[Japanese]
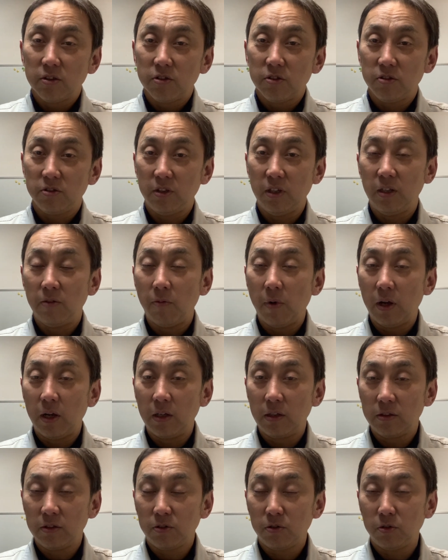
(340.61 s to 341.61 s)
して、
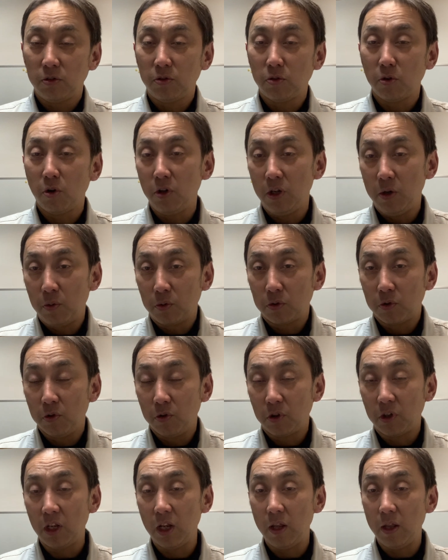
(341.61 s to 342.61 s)
まあ、一人でも
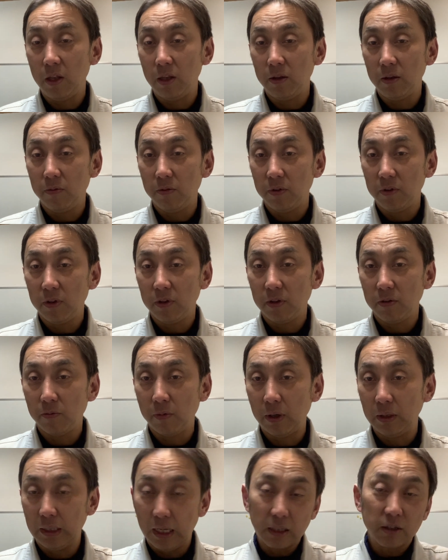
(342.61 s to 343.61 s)
届け
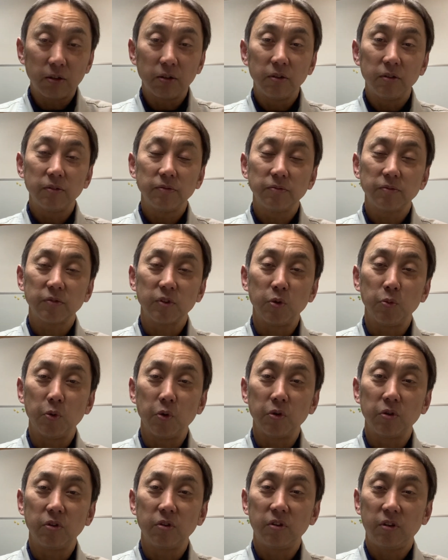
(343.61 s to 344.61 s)
ばなと
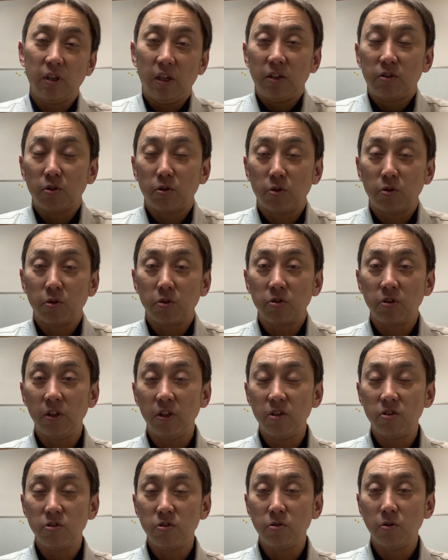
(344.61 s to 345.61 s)
思って、ちょっと
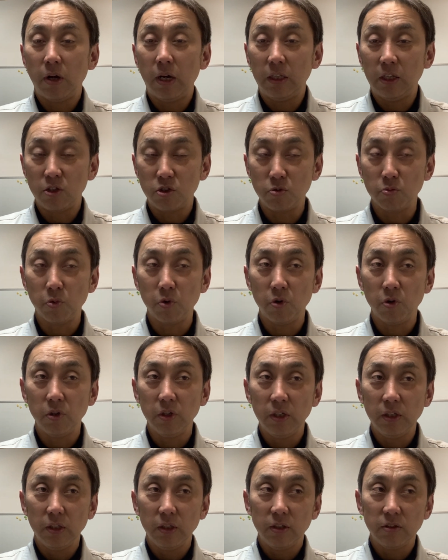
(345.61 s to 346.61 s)
政治の話も、
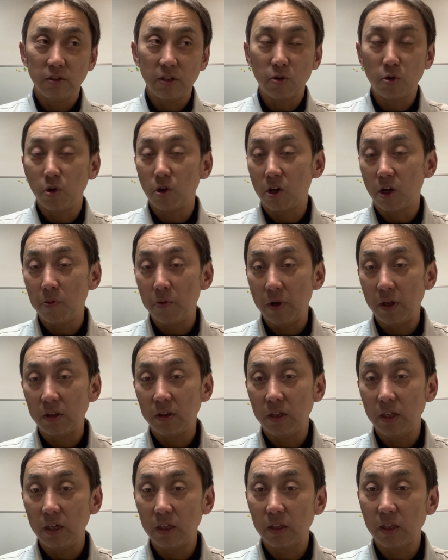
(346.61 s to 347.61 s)
ね、これからもやっ
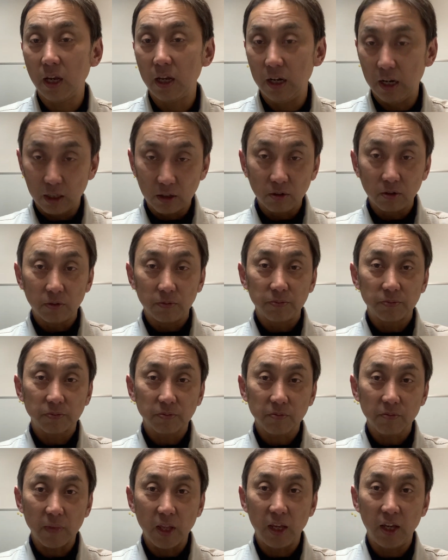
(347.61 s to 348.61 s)
ていきたいなと、
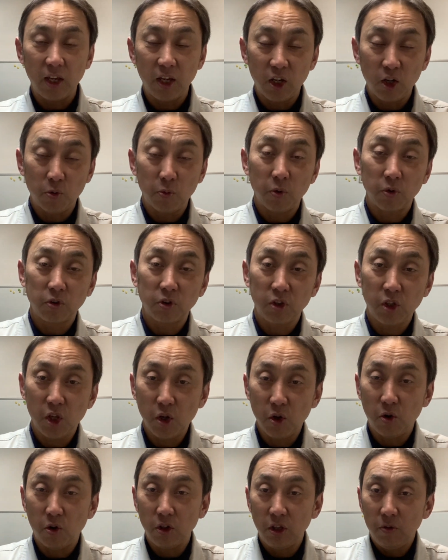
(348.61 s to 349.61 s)
えー、思って
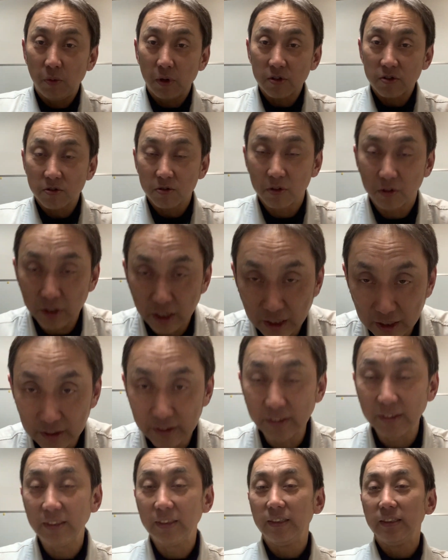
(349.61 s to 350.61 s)
おりますので、
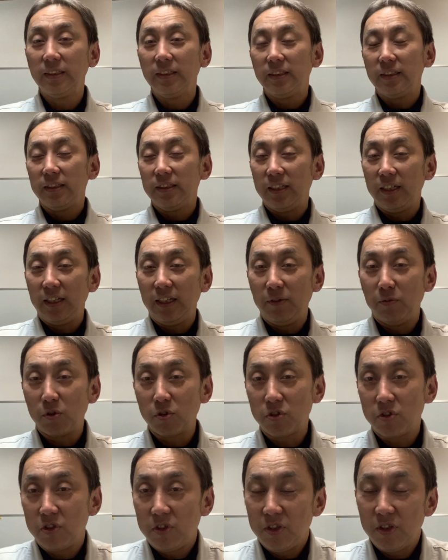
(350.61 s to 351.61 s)
えー、も
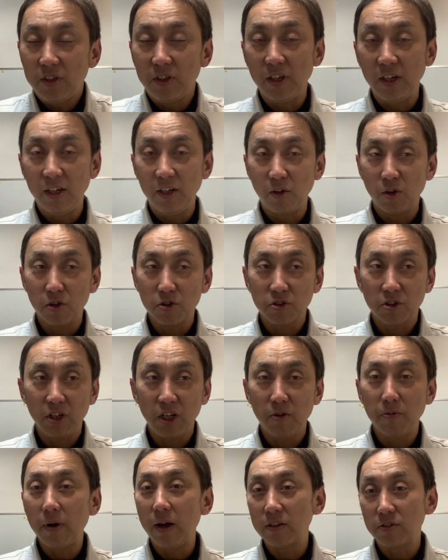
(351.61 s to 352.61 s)
し、えー、よろしけ
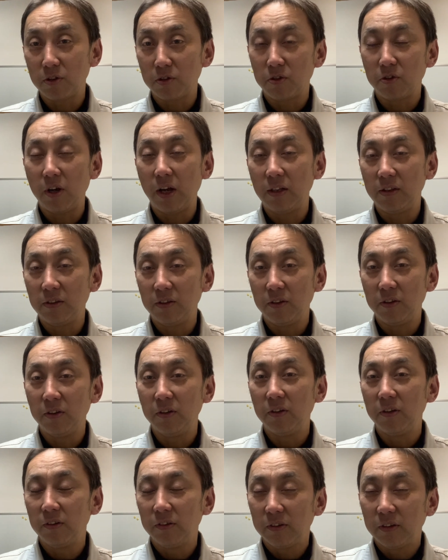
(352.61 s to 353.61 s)
れば、ちょっとあ
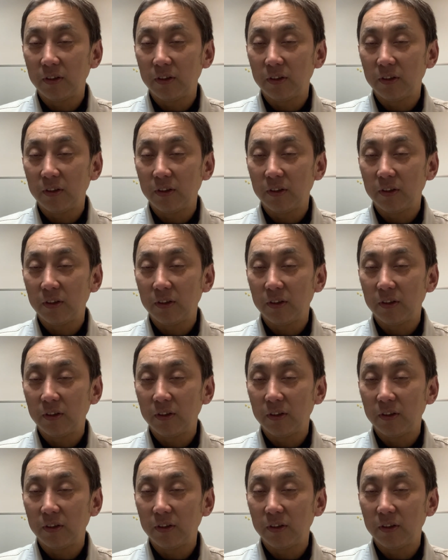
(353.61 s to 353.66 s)
の